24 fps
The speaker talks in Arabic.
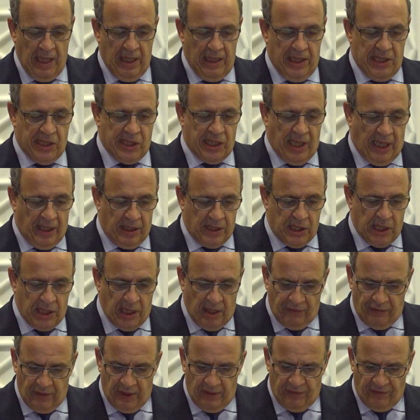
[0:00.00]
لسعر
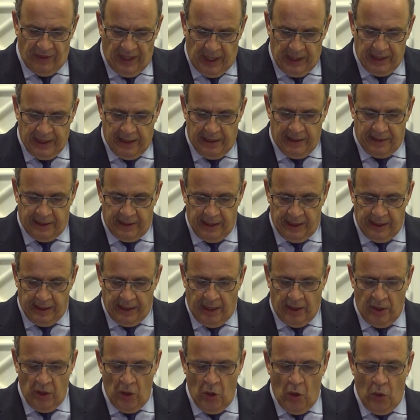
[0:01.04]
الصرف الفعلي
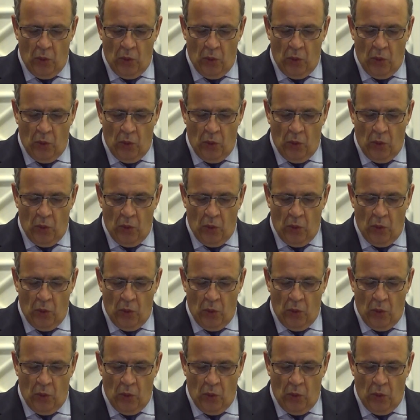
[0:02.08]
للدينار